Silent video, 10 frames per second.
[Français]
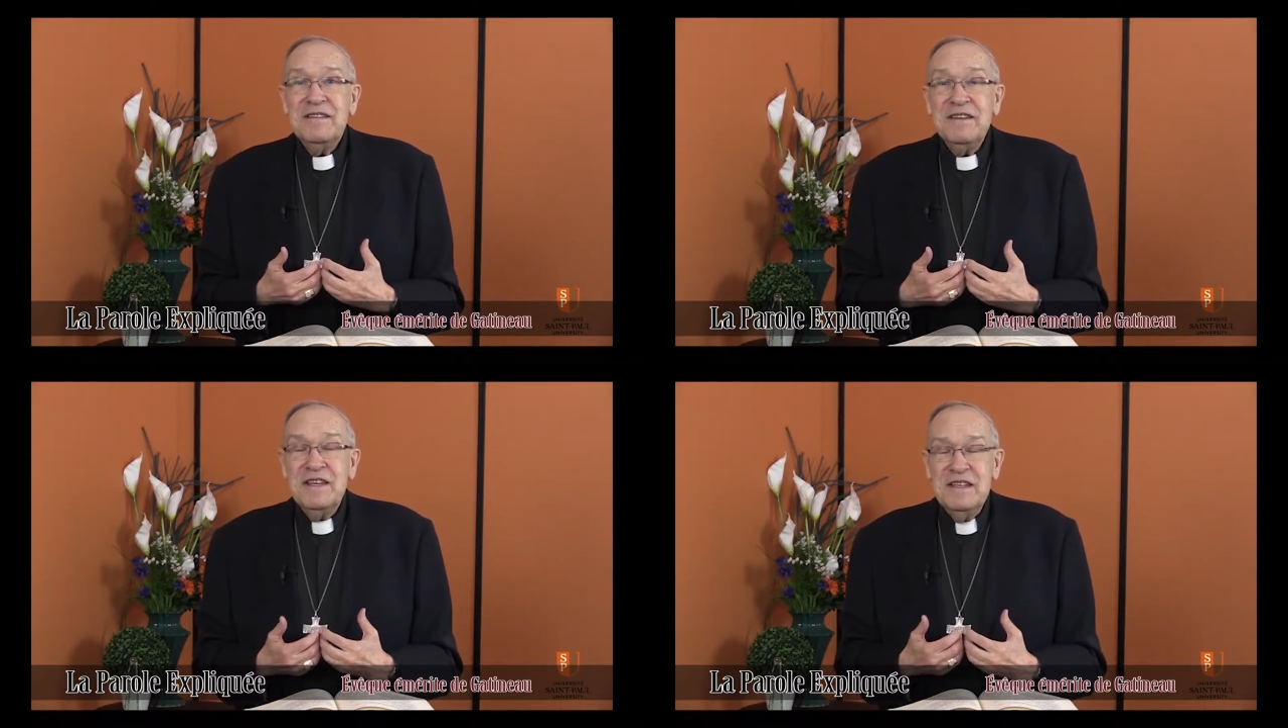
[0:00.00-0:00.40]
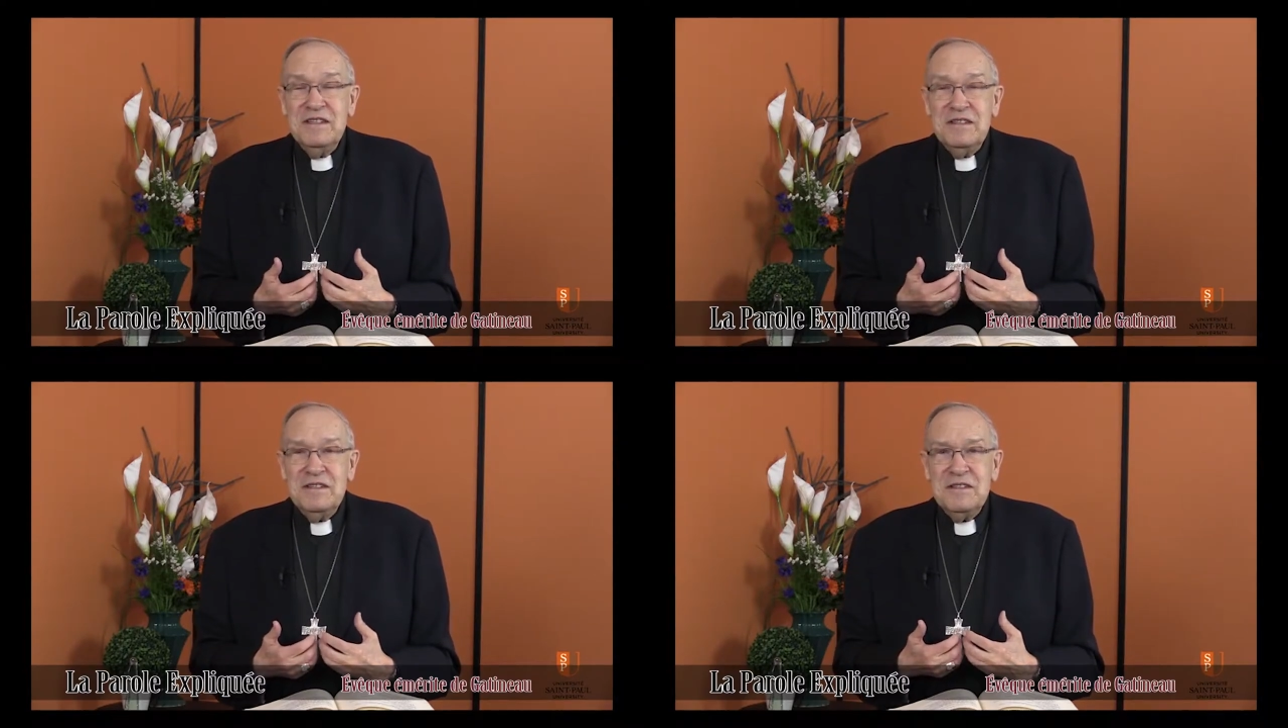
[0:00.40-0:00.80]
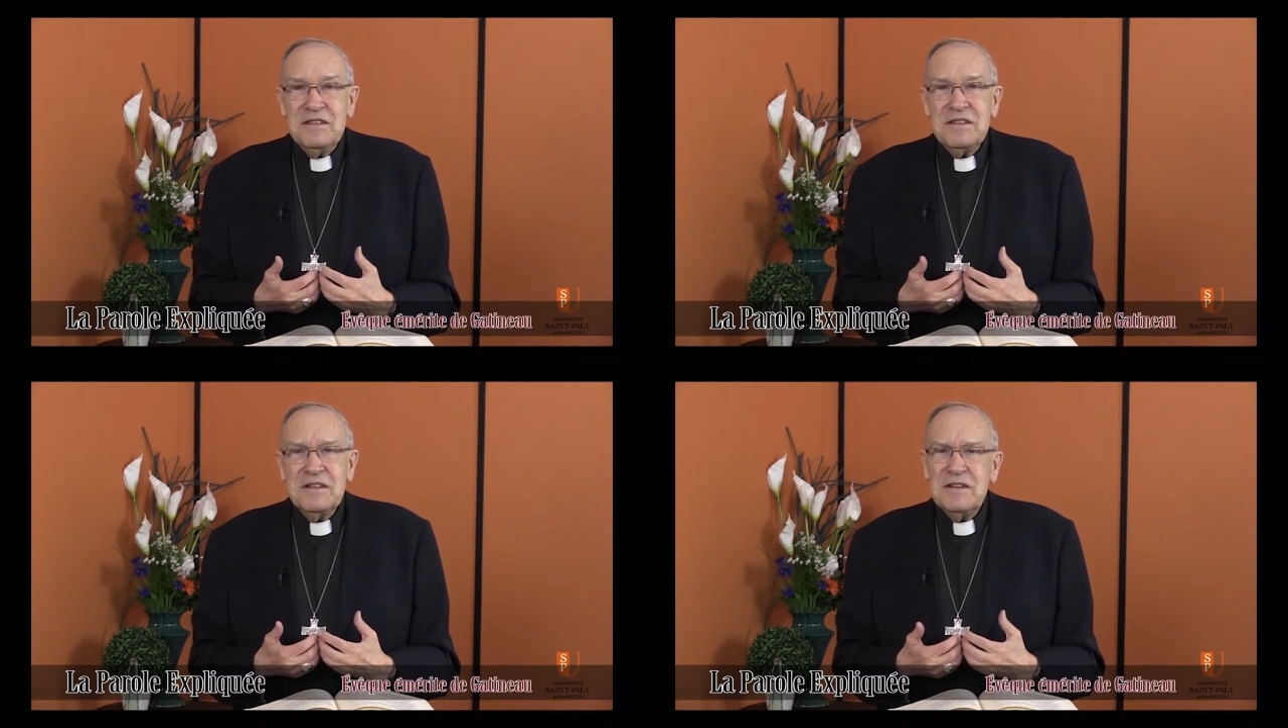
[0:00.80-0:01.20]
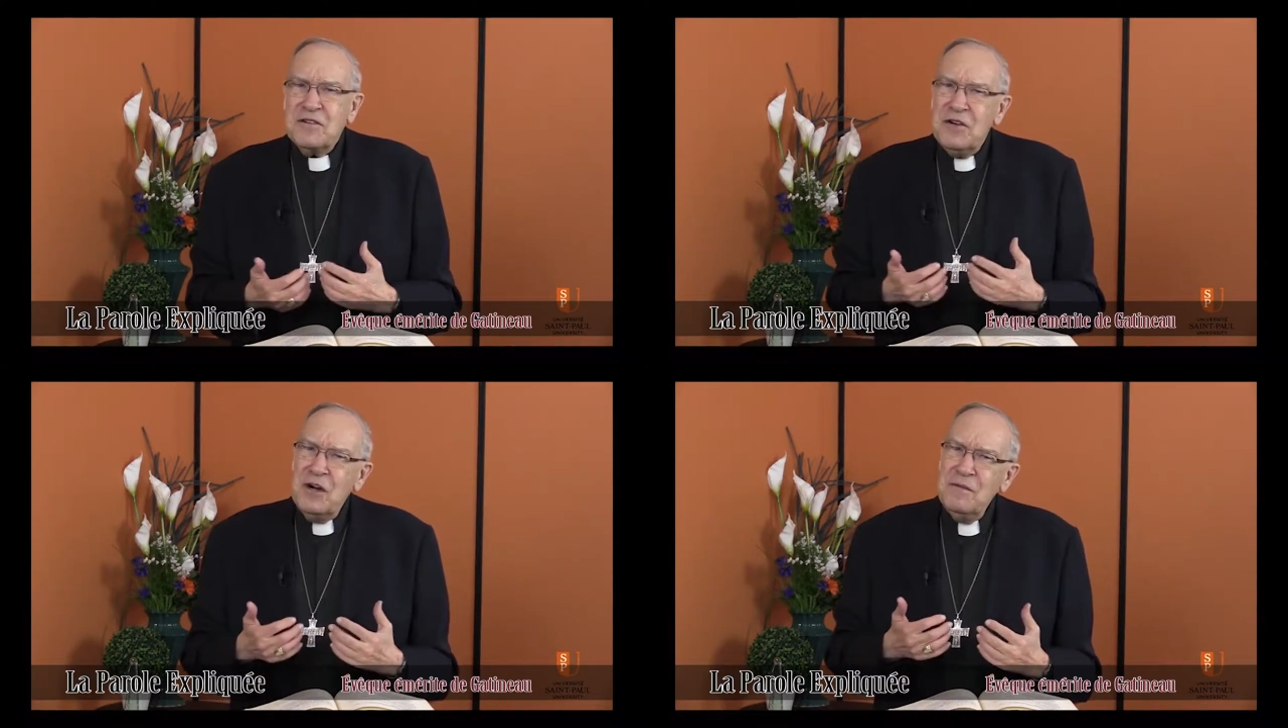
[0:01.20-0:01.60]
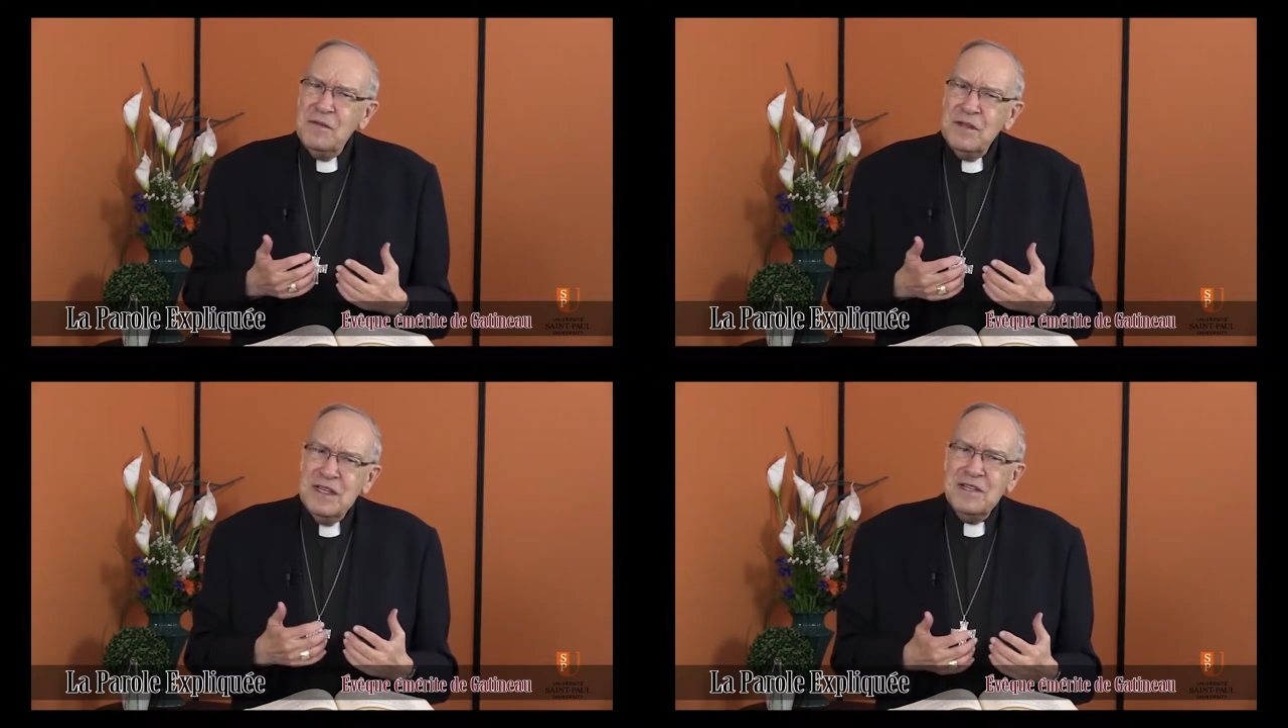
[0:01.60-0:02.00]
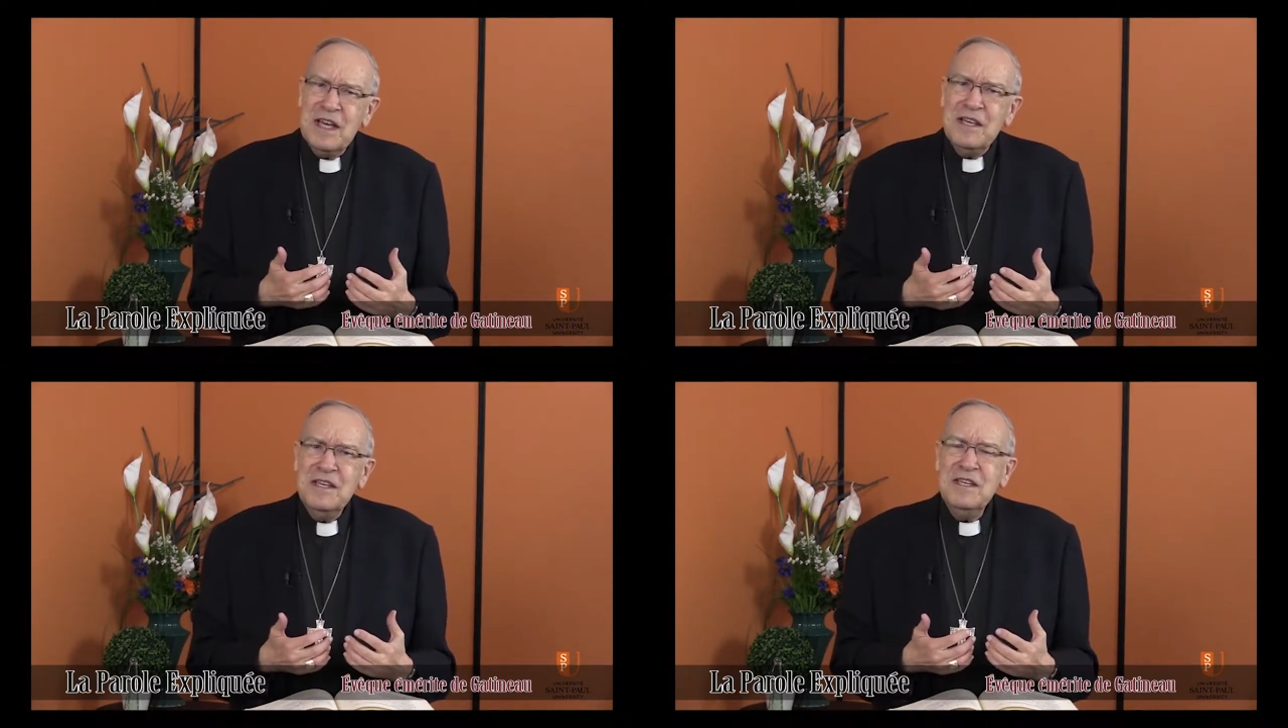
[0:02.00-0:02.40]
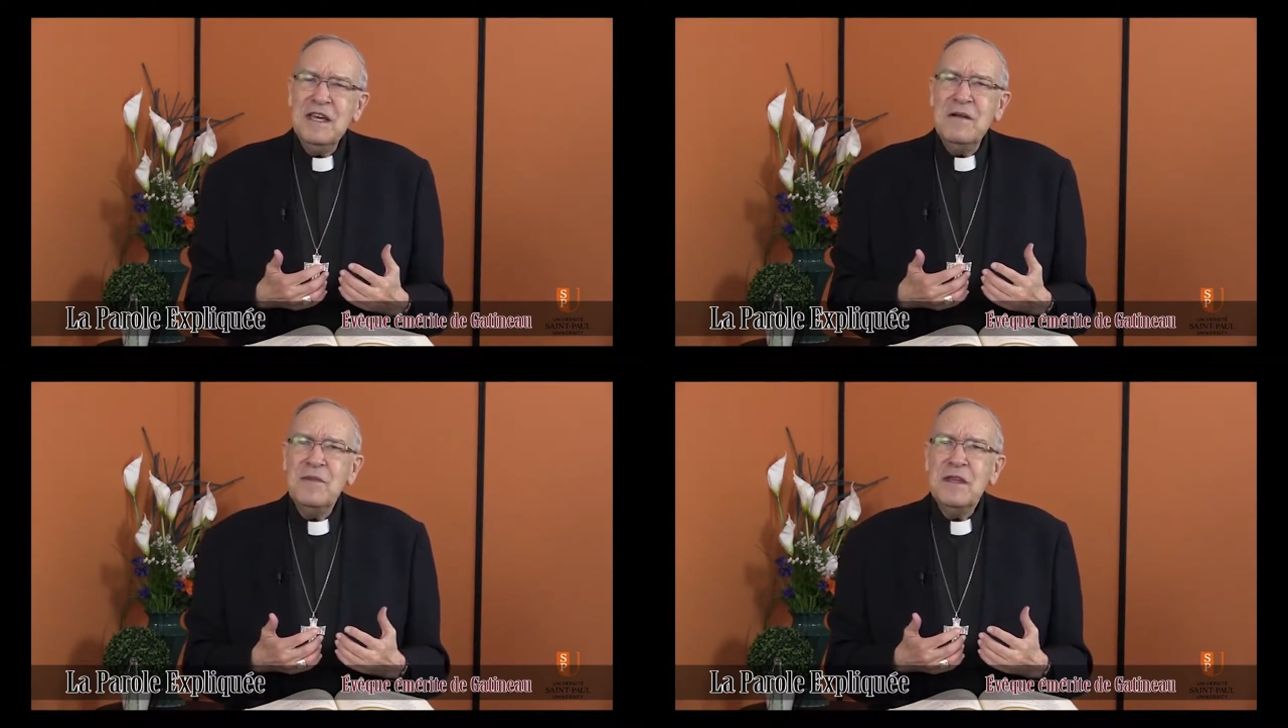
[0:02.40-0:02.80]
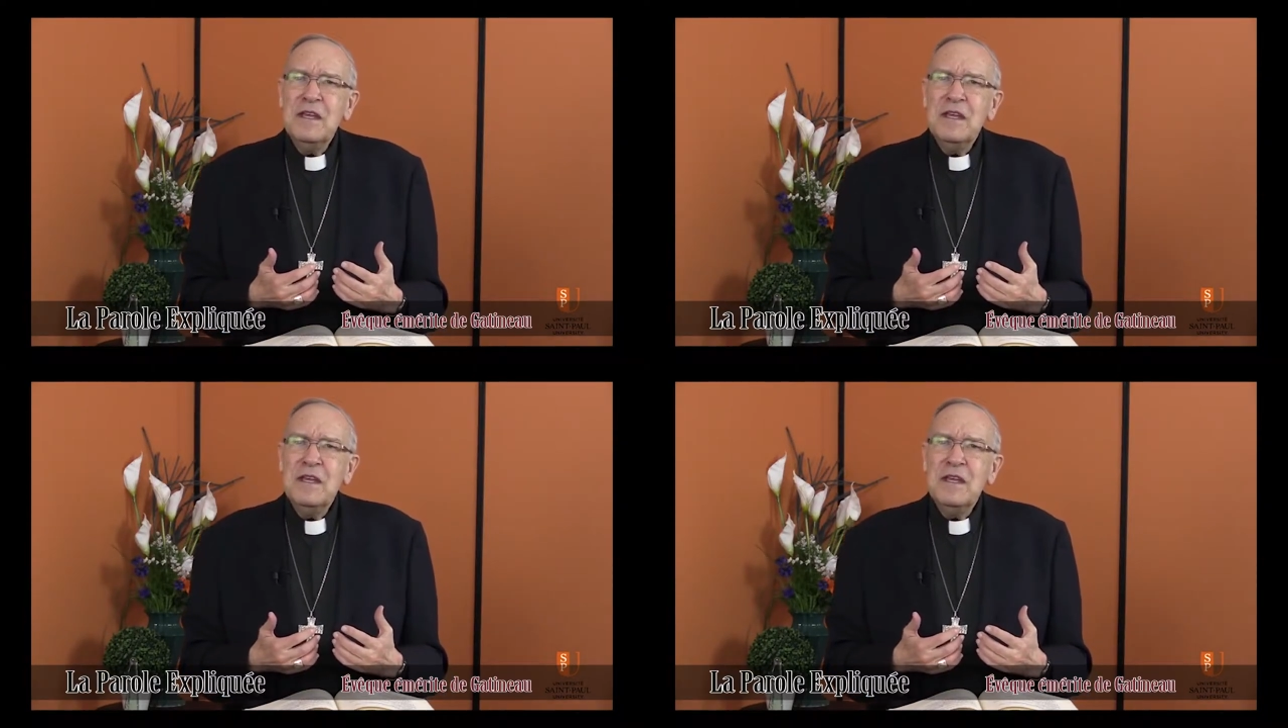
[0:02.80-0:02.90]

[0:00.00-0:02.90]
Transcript: Vous voyez, euh, comme Isaïe, hein,